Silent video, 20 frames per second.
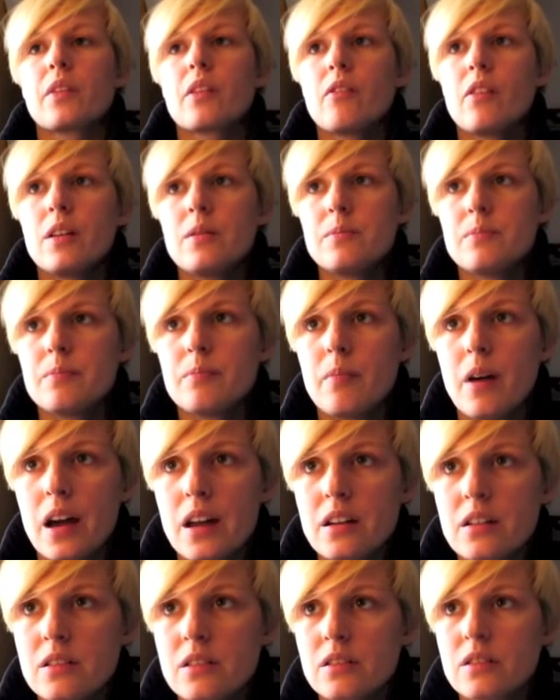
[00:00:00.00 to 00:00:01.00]
wenn
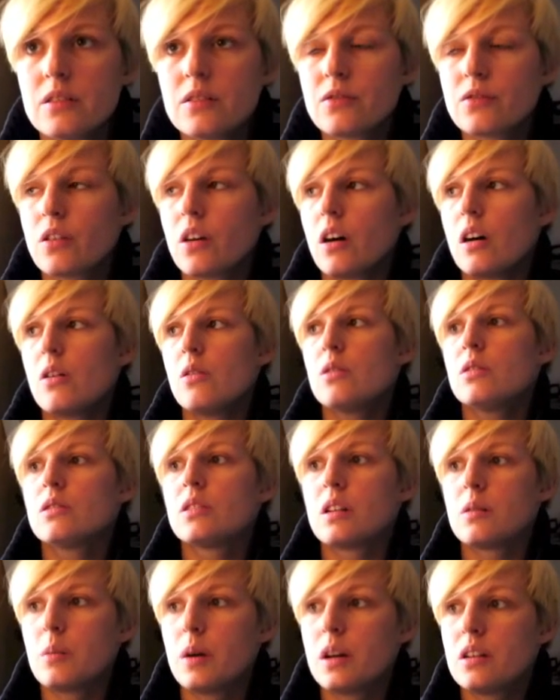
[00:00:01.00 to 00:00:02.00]
meine Frau
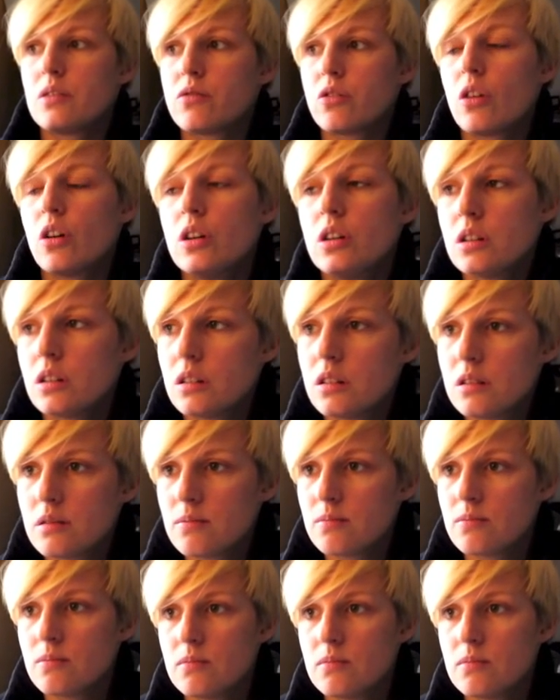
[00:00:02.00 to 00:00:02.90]
oder meine Freundin